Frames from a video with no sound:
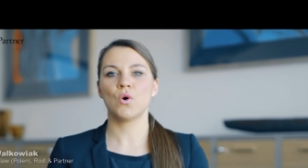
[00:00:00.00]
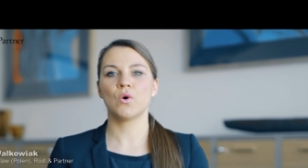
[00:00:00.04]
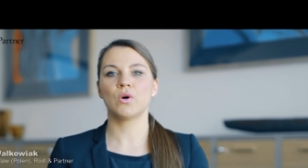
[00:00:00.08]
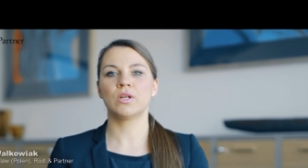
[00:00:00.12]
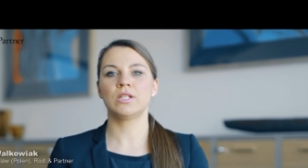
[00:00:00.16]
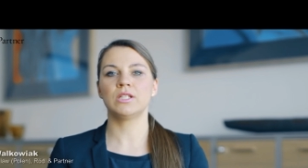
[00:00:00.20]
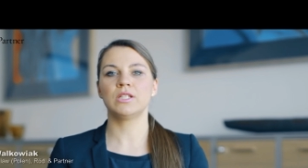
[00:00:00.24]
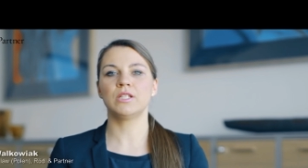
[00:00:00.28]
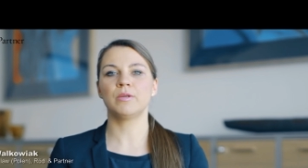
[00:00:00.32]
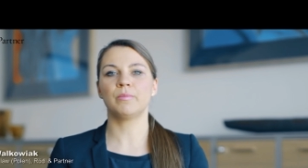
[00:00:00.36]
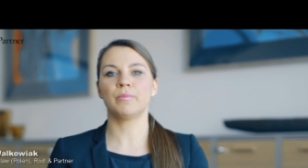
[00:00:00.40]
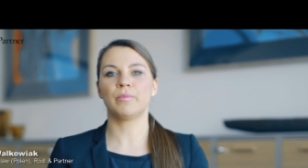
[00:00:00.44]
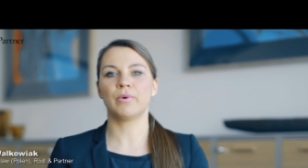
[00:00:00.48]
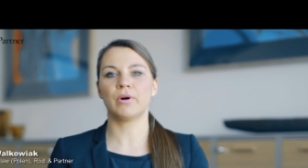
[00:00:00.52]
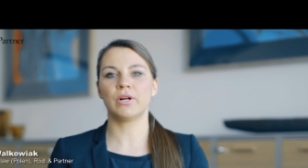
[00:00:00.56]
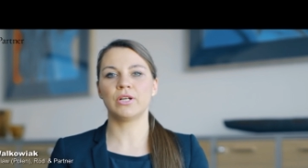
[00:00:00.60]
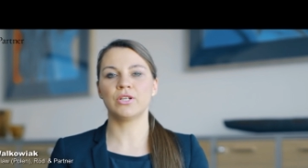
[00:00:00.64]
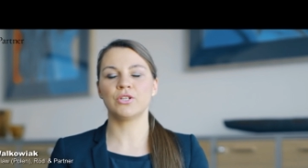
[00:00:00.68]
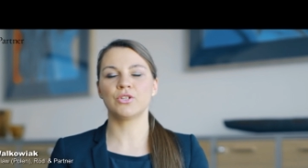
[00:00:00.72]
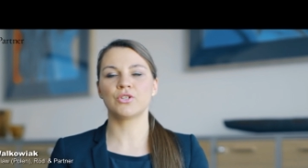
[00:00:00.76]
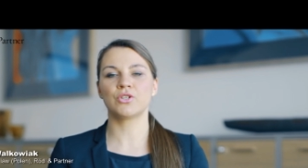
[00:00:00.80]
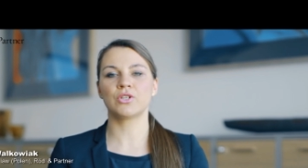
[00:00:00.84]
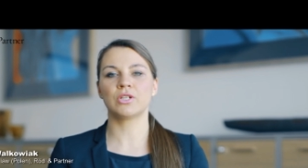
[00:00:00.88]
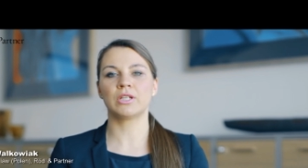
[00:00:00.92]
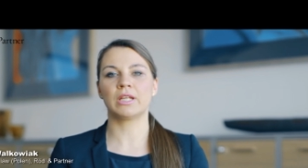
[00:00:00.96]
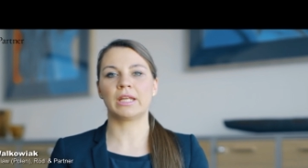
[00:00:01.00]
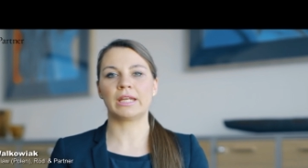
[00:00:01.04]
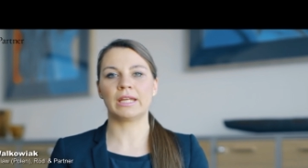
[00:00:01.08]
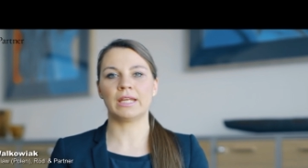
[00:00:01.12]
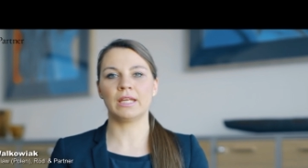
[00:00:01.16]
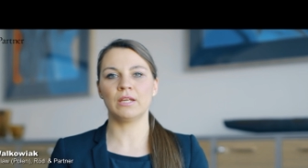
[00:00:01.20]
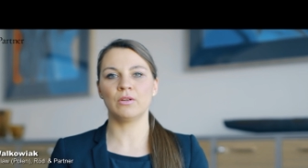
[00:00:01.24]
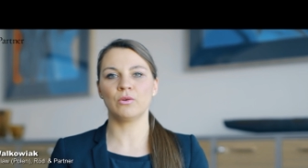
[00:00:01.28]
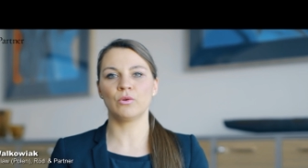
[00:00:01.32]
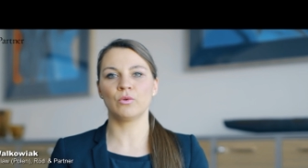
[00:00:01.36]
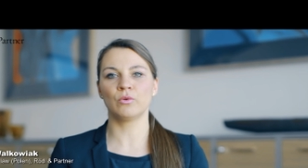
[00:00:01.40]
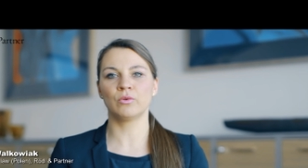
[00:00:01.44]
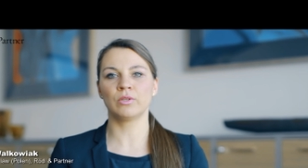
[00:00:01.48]
und die polnischen
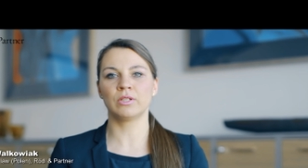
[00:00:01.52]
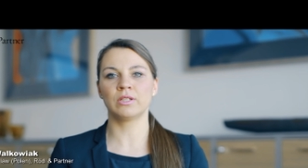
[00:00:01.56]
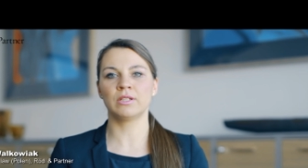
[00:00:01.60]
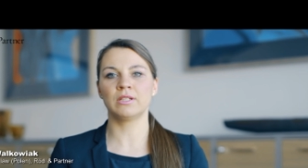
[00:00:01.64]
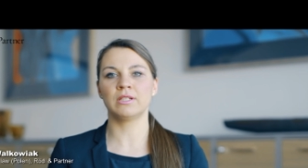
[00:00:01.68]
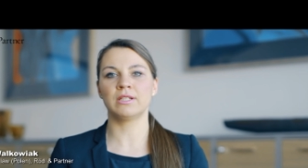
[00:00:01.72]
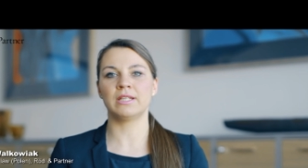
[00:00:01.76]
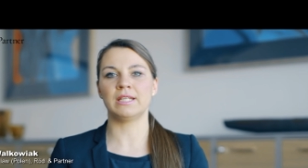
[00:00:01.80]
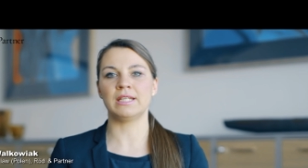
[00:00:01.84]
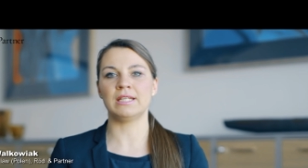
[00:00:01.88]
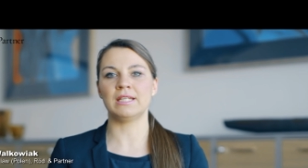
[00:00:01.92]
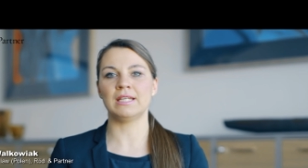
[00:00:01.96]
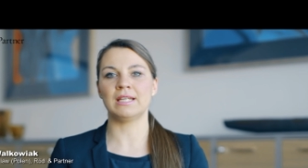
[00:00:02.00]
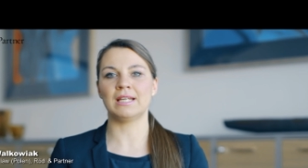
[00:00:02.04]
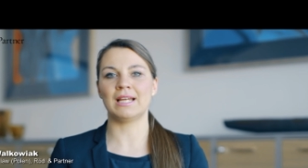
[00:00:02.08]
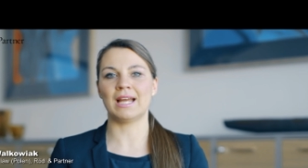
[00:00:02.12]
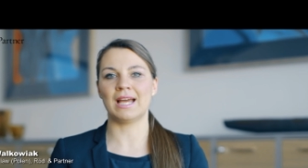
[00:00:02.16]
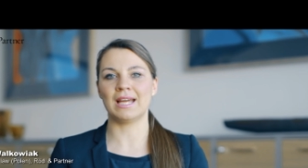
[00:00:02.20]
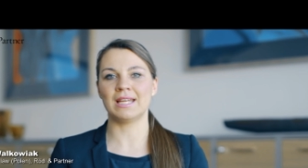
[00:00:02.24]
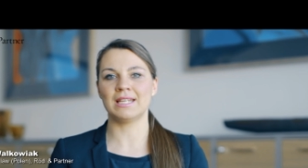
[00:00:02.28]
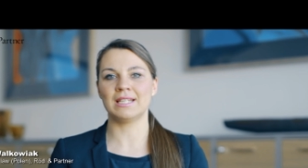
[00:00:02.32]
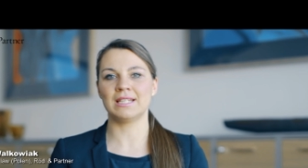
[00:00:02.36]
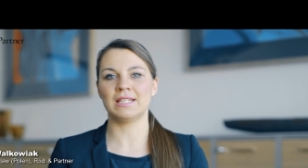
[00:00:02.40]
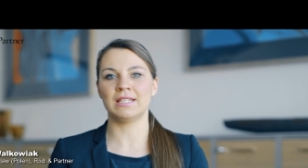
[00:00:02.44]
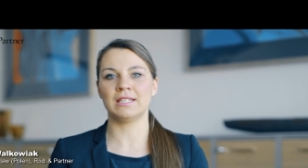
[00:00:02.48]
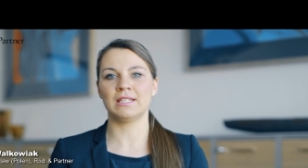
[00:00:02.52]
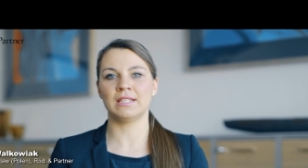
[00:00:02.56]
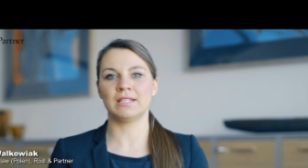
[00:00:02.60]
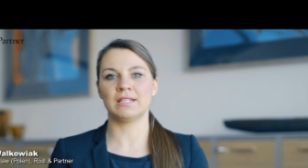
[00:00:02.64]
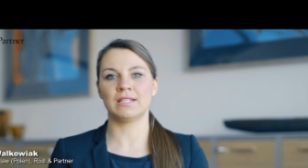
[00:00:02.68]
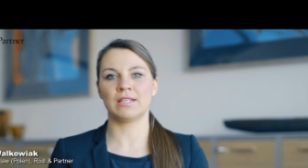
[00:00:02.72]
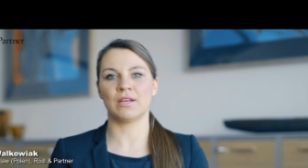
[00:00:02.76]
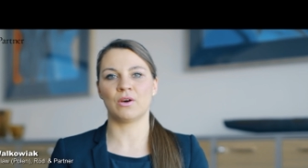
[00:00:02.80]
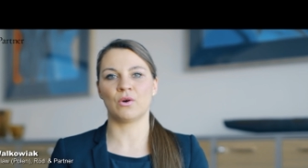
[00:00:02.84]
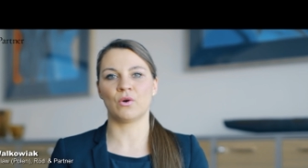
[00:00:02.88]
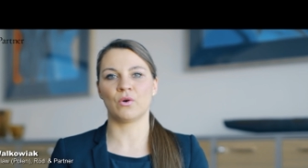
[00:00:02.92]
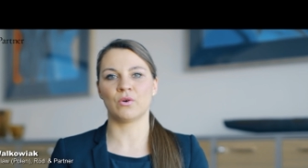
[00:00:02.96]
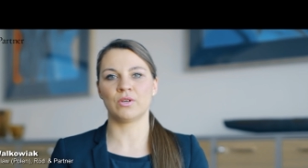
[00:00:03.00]
Regelungen den
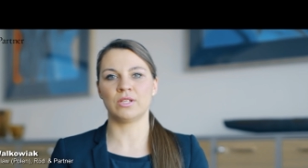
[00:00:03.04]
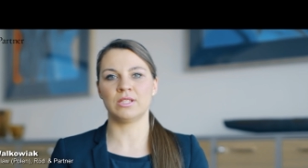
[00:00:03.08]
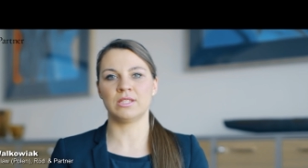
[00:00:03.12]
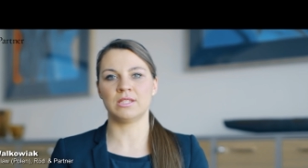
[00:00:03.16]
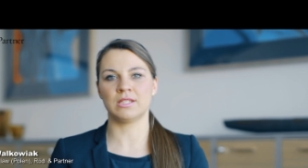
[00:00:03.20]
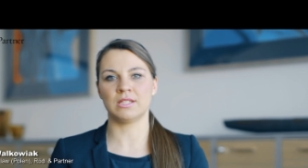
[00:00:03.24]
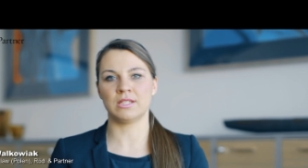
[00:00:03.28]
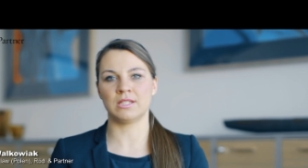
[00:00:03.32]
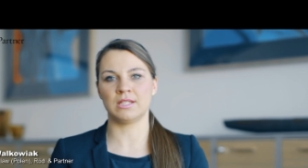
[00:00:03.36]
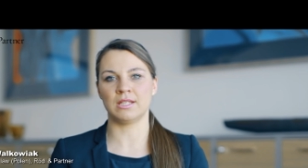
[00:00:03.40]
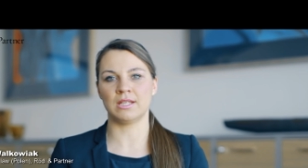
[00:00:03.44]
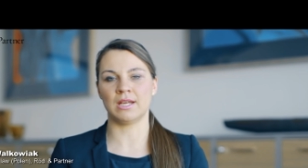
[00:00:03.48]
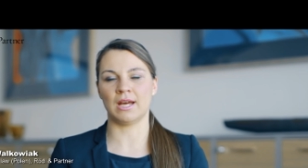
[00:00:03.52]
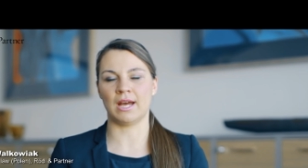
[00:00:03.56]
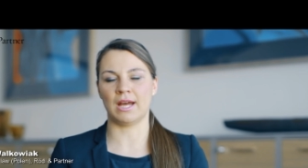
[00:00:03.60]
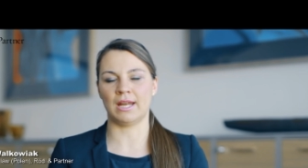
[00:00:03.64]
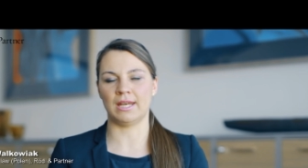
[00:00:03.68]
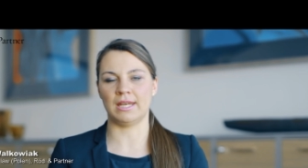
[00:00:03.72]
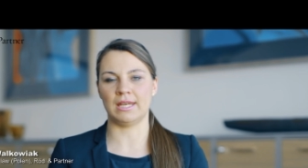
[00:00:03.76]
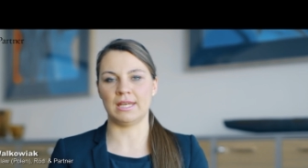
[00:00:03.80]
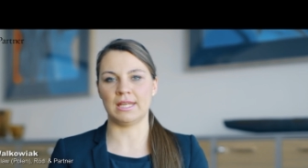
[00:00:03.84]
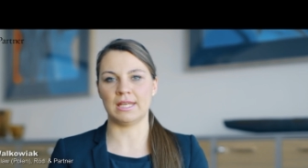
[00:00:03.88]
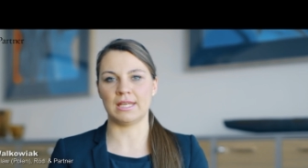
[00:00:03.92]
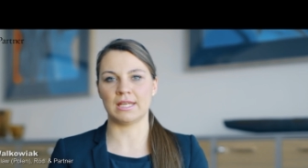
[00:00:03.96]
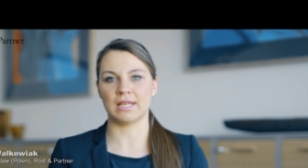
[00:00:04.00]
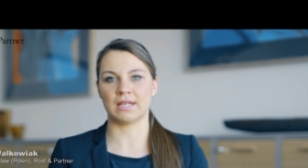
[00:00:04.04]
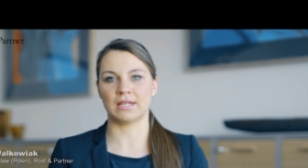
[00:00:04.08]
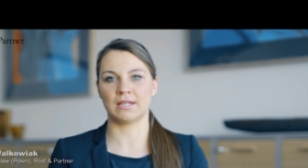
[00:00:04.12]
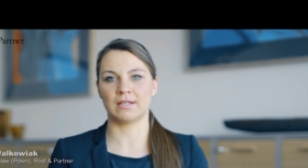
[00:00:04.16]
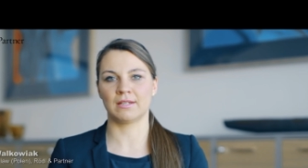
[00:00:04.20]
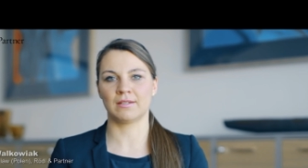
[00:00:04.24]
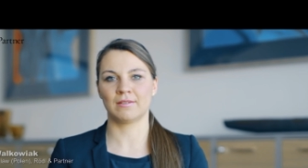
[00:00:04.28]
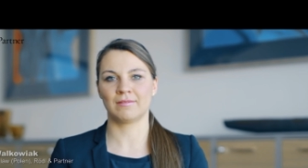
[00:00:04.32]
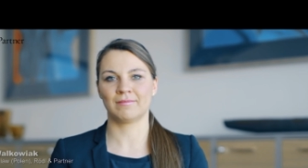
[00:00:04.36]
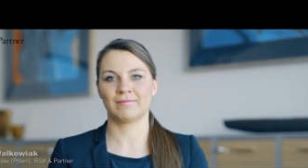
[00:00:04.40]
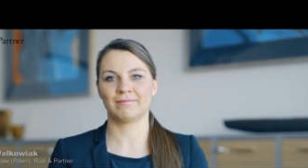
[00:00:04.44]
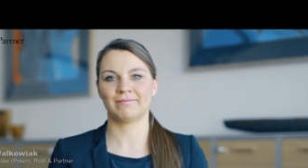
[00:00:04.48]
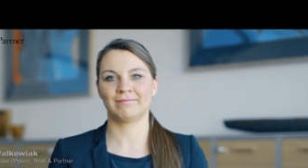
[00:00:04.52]
Leitlinien der OECD
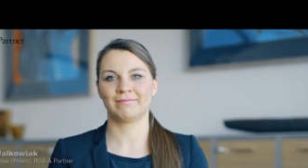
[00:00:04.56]
annähern.